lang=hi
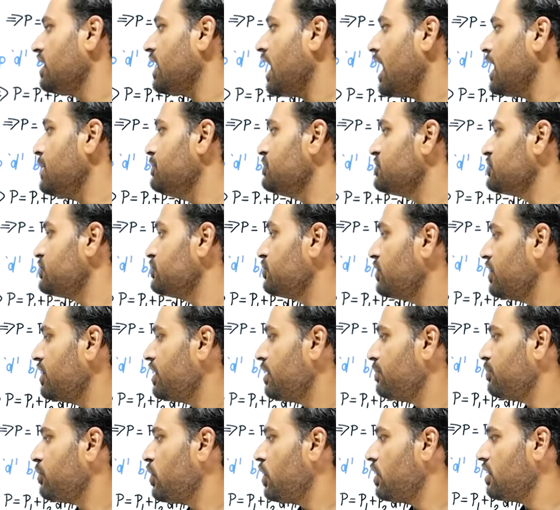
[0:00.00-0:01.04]
टाइम्स वन
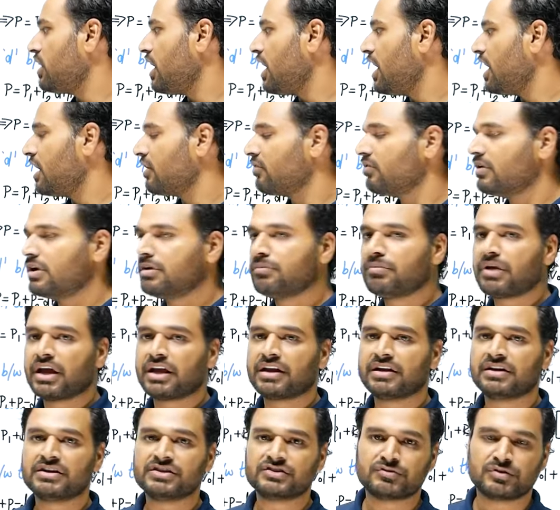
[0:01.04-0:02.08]
अपॉन आर वन
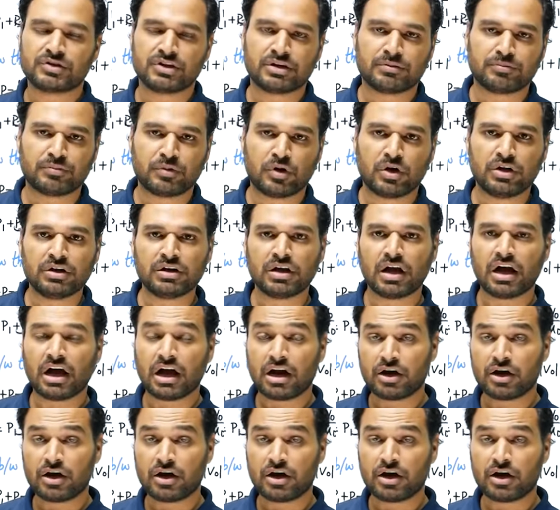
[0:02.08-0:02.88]
माइनस वन अपॉन